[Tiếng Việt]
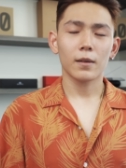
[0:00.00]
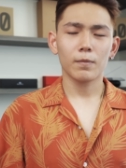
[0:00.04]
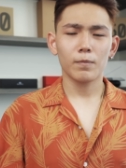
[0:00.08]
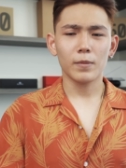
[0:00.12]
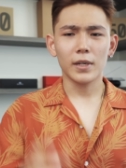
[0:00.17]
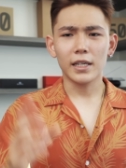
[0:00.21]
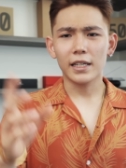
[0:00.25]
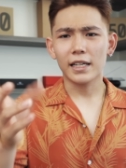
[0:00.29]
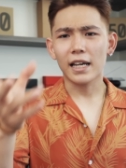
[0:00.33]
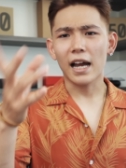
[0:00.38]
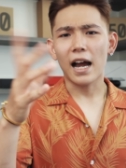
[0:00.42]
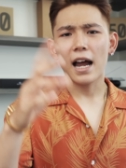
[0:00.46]

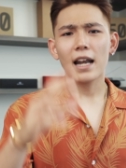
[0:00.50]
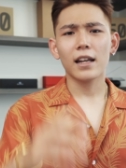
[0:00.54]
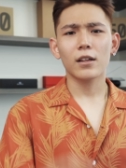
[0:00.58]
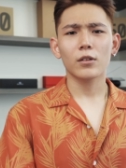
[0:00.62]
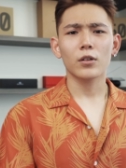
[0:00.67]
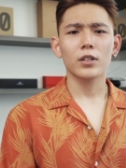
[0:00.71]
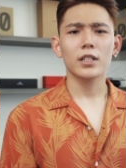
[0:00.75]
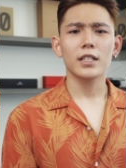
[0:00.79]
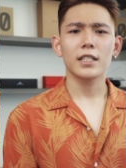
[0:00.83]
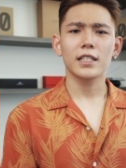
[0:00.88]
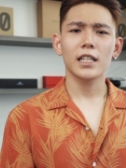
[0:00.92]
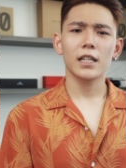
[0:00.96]
Mình cá là
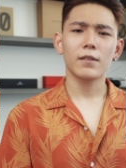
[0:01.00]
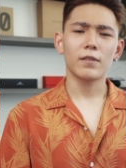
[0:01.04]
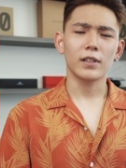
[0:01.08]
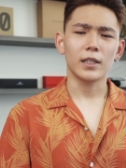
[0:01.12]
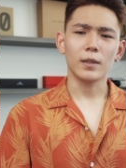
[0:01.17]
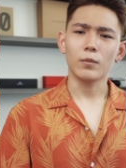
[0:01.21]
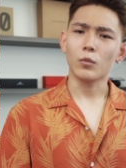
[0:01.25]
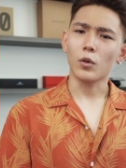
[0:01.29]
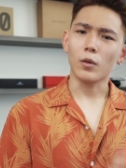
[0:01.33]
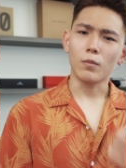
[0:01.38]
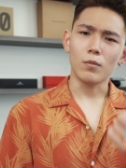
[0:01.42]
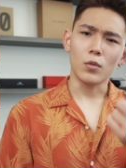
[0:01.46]
nó chỉ rơi vào
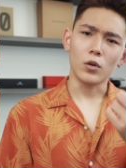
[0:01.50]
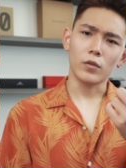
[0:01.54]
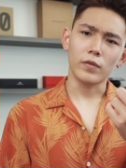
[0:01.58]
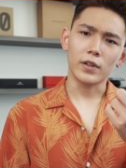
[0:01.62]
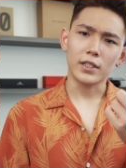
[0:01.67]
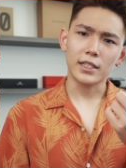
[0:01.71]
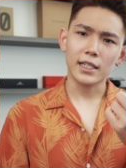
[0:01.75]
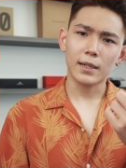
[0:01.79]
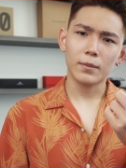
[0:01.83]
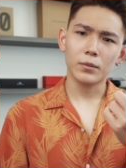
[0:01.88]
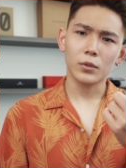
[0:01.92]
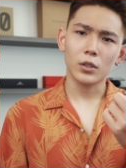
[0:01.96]
tầm khoảng một
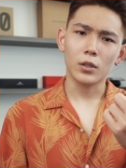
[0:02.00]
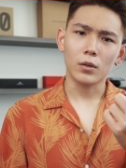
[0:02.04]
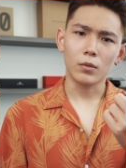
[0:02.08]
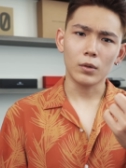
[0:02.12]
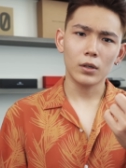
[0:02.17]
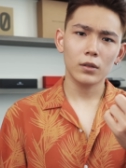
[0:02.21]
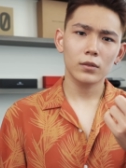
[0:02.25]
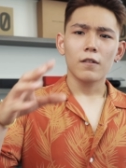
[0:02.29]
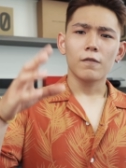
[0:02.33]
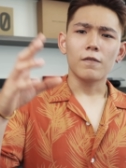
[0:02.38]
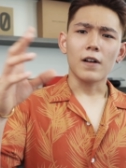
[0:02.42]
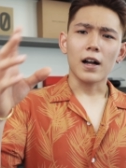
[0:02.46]
phần trăm thôi đúng
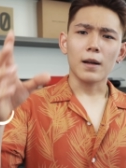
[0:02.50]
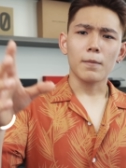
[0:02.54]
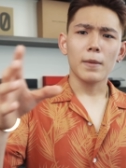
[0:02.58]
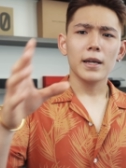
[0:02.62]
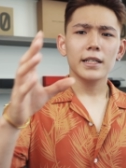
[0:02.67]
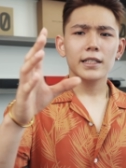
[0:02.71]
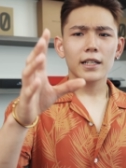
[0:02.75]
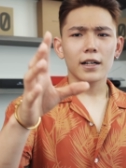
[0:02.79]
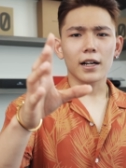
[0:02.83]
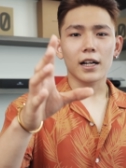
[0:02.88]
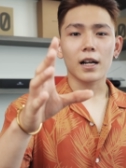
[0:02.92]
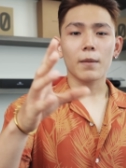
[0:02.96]
không? Và
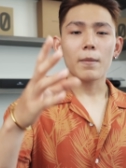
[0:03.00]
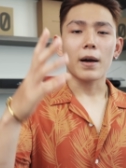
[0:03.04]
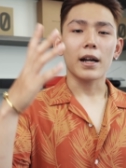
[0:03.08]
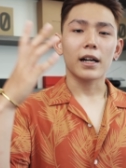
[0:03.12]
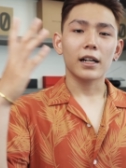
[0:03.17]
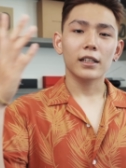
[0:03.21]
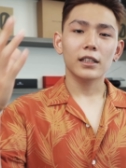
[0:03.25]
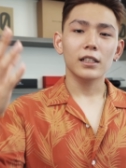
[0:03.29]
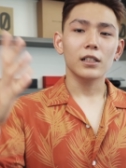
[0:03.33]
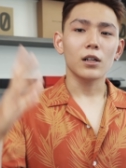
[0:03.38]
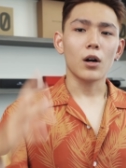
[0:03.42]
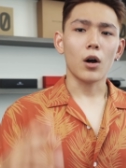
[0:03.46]
bây giờ các bạn
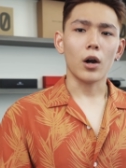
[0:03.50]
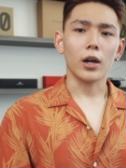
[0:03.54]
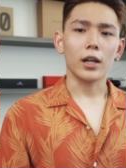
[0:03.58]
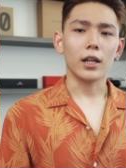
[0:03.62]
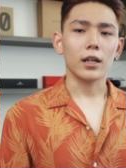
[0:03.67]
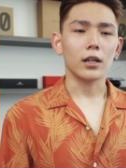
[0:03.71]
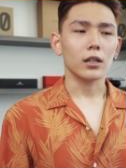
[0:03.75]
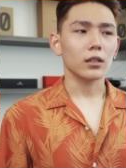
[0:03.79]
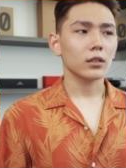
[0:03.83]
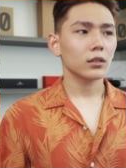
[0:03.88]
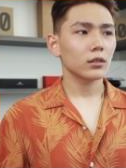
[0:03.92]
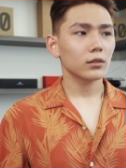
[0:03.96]
đang tự hỏi
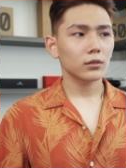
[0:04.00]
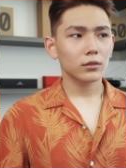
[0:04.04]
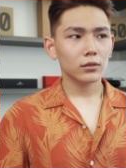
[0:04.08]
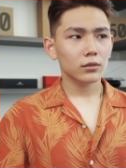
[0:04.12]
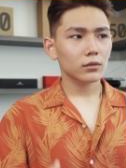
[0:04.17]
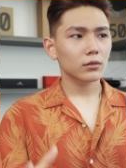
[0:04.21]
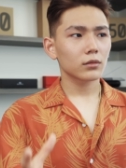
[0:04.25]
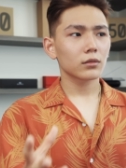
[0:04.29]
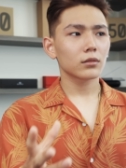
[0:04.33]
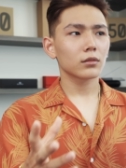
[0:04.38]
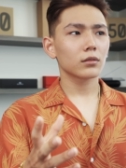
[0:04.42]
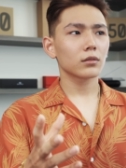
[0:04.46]
là
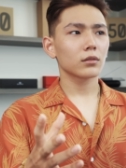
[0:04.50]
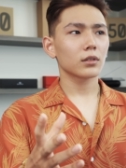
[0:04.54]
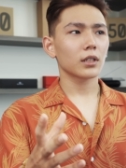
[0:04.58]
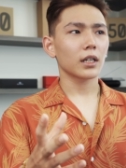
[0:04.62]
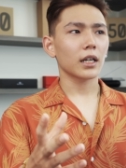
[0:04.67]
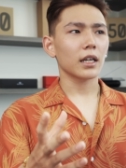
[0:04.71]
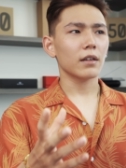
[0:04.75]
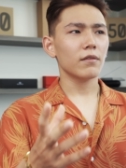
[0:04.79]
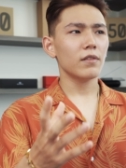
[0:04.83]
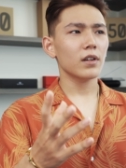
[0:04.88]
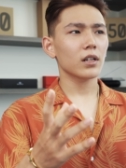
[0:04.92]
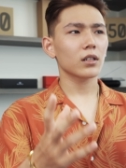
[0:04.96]

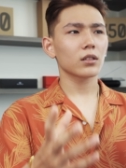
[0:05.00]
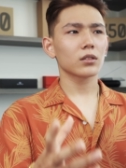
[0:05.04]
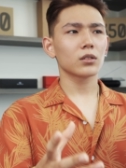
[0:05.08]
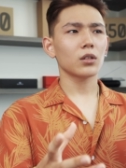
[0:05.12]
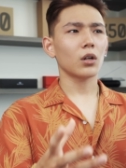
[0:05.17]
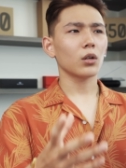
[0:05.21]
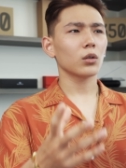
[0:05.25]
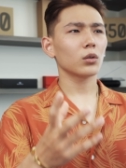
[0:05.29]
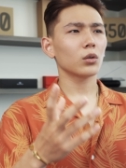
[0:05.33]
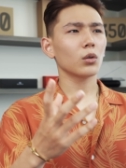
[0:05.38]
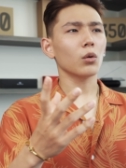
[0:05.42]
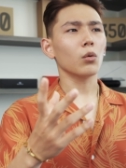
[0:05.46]
cái việc
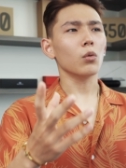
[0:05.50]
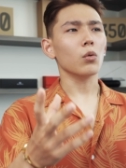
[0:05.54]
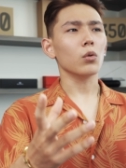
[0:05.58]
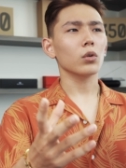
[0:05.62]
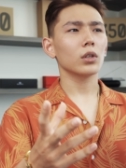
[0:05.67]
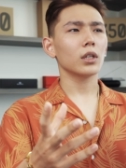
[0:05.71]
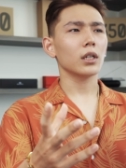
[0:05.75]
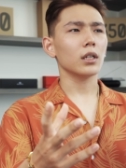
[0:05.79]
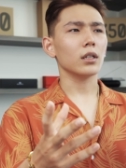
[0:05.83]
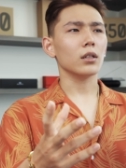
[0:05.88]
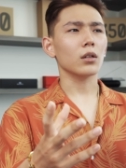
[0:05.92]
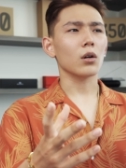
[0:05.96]
dọn tủ
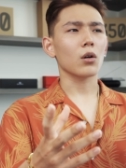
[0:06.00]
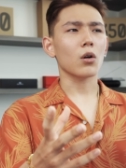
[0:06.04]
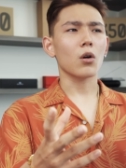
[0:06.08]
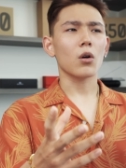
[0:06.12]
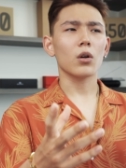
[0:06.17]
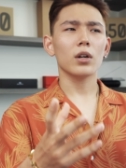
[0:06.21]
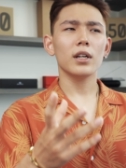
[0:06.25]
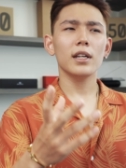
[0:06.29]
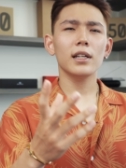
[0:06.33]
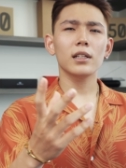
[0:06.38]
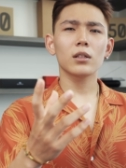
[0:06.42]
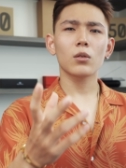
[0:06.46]
thì nó
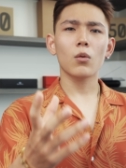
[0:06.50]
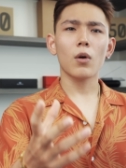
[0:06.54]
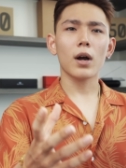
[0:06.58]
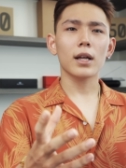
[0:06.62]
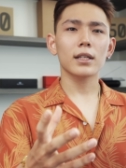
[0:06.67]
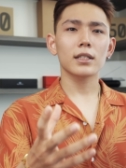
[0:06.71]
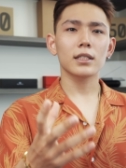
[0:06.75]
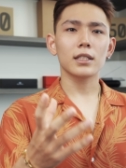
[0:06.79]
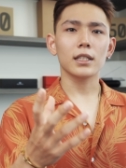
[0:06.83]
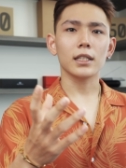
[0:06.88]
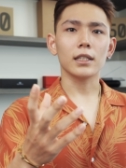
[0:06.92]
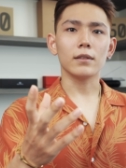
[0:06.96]
có liên
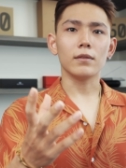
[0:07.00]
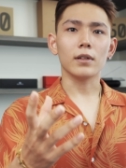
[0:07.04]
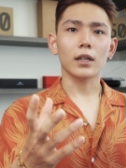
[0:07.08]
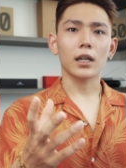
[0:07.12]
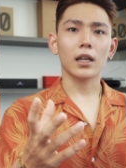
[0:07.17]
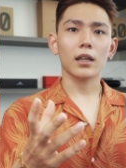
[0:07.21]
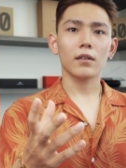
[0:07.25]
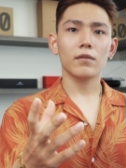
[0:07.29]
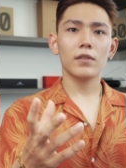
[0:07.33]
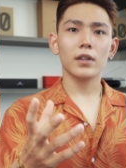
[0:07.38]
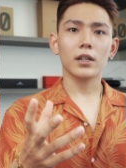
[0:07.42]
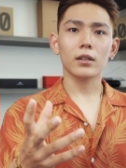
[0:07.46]
quan gì với
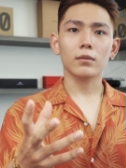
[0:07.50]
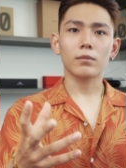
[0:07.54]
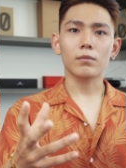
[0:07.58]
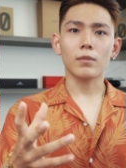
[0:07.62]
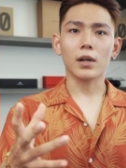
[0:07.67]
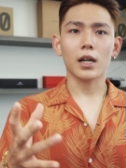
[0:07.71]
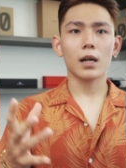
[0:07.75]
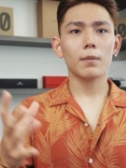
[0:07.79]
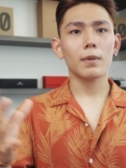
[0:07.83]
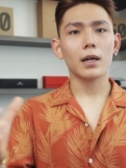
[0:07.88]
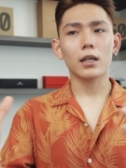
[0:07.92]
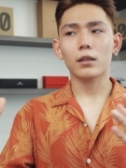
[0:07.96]
cái việc
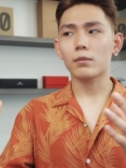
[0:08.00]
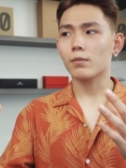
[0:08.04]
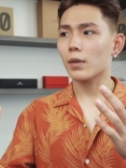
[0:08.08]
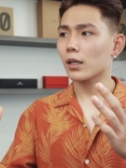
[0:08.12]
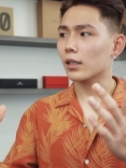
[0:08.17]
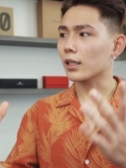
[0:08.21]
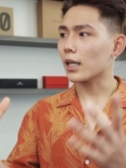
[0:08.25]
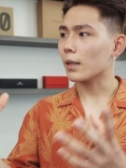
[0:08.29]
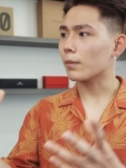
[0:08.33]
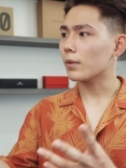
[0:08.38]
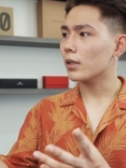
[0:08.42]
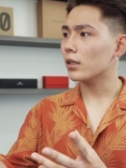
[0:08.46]
mà các bạn mặc
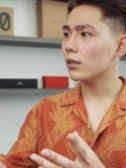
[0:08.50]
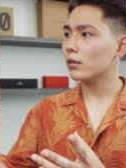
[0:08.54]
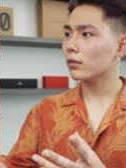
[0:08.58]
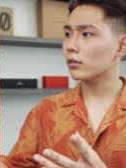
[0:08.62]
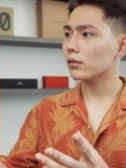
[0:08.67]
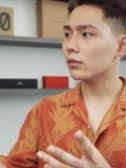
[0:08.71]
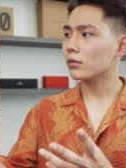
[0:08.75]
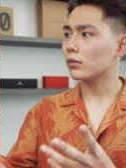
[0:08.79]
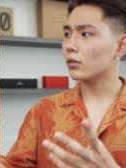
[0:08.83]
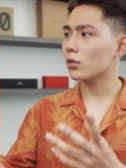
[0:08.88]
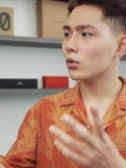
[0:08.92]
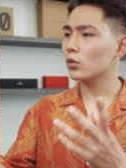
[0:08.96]
đẹp hơn
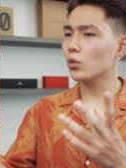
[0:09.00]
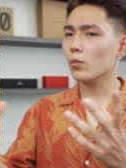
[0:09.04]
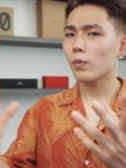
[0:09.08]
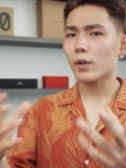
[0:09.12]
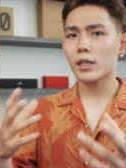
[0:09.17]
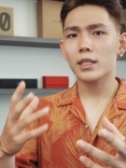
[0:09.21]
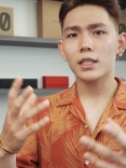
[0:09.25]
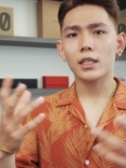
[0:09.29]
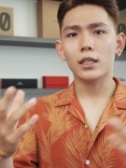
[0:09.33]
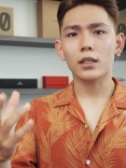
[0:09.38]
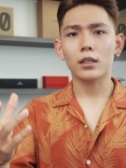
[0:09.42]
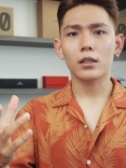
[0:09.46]
nó giúp
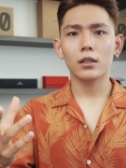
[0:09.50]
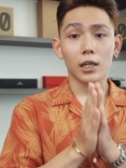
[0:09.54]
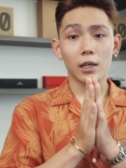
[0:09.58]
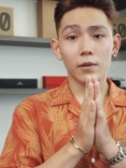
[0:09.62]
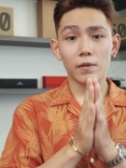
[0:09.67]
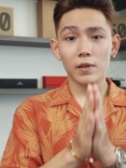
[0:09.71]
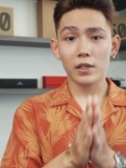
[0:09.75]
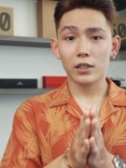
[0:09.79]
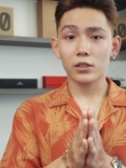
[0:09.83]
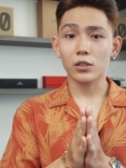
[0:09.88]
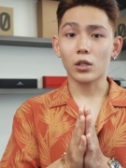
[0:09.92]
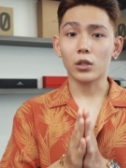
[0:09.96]
cái gì cái
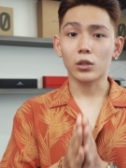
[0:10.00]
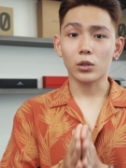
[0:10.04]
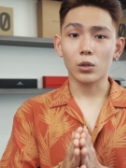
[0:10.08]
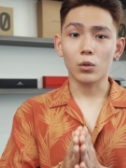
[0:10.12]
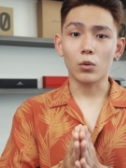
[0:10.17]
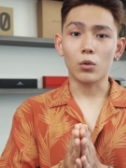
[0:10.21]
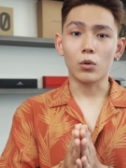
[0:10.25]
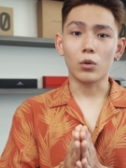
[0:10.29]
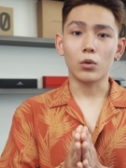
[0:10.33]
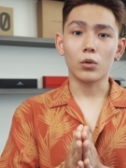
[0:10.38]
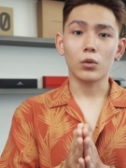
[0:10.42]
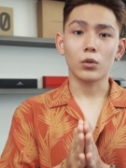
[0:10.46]
việc dọn
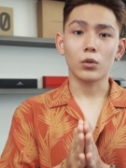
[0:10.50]
tủ